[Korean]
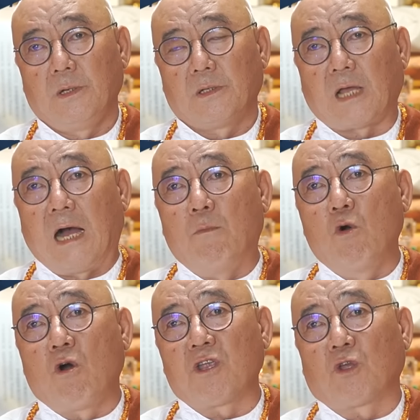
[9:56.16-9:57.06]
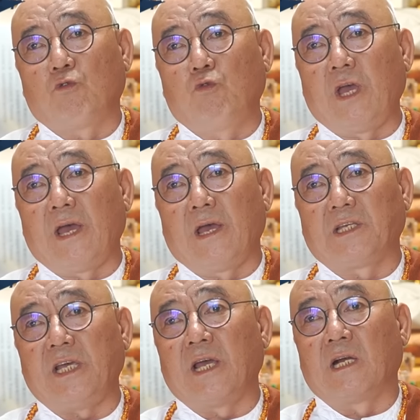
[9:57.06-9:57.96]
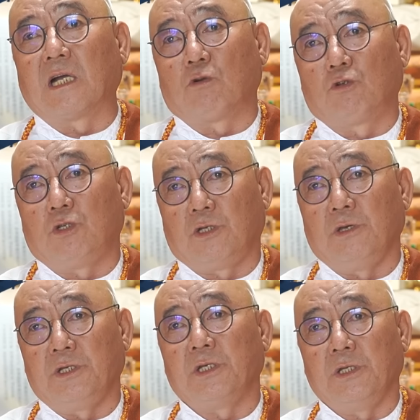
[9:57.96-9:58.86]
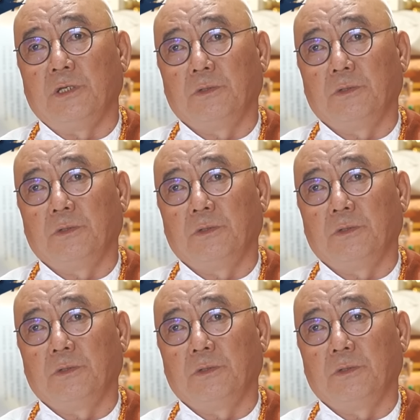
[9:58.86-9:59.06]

다못 가져도 두 개, 세개를 가져올 수 있어요 인천이.